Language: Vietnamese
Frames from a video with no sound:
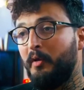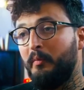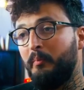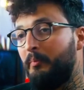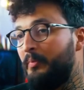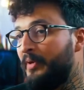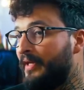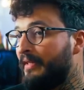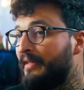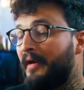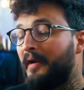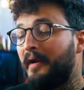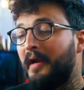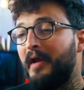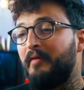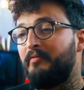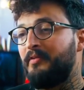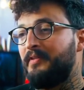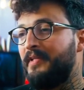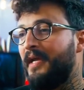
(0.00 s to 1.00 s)
hoặc khu vực mà
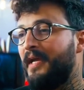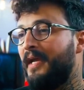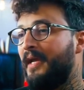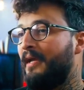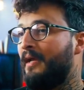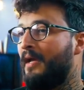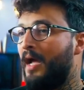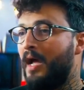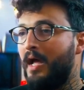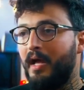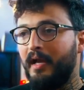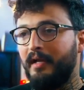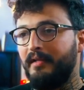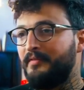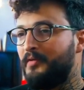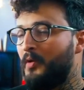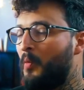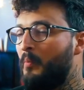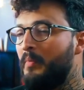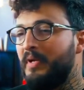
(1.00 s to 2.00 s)
bạn tin rằng uh,
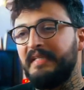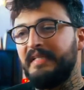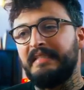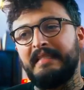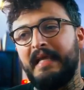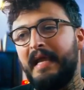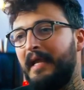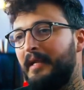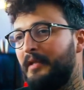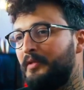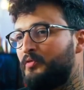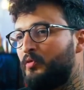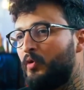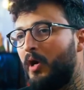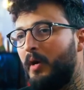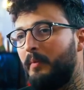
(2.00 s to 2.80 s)
bạn không thực sự quan